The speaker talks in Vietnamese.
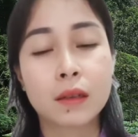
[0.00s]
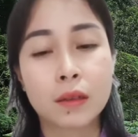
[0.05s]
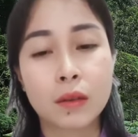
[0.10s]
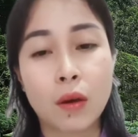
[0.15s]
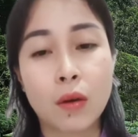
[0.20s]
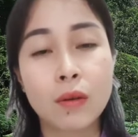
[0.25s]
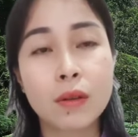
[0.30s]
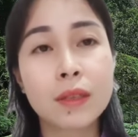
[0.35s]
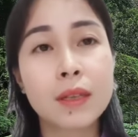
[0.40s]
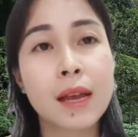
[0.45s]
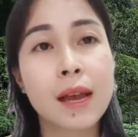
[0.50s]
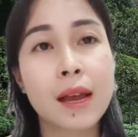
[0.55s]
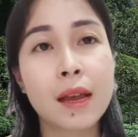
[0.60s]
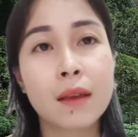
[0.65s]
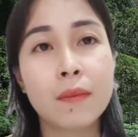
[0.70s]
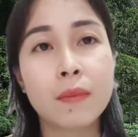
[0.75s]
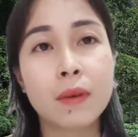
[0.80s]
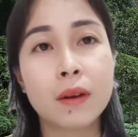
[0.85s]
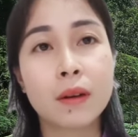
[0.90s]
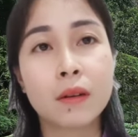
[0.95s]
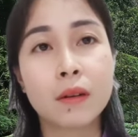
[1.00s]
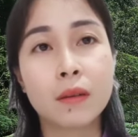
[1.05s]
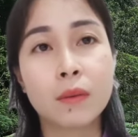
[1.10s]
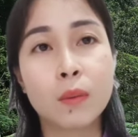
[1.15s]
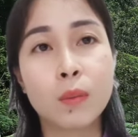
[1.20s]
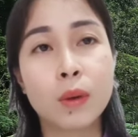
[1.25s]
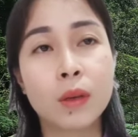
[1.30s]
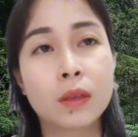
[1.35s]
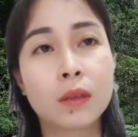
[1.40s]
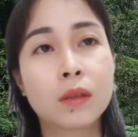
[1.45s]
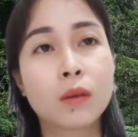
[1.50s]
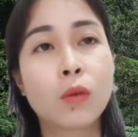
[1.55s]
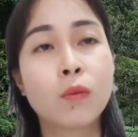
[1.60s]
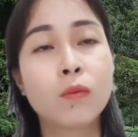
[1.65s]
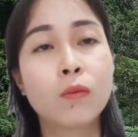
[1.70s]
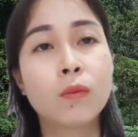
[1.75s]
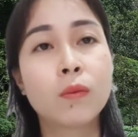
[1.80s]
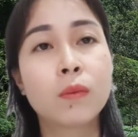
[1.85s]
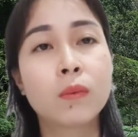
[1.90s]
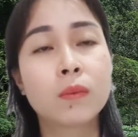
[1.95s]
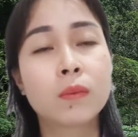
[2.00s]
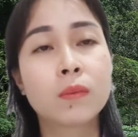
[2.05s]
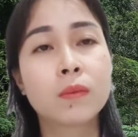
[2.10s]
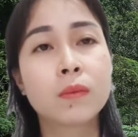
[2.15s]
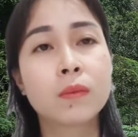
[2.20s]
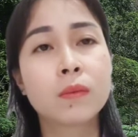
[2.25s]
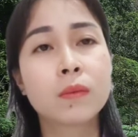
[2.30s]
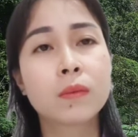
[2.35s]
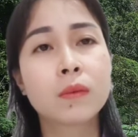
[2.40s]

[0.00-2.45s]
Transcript: chọn sai mà người mà mình cung